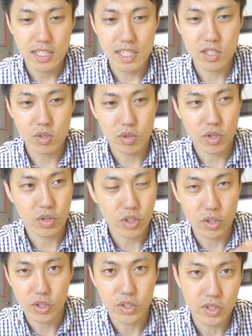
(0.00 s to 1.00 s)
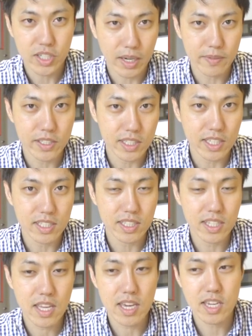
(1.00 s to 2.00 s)
で、それを極力省いていっ
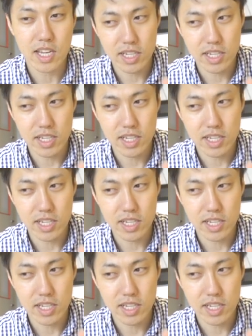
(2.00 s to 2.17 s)
て、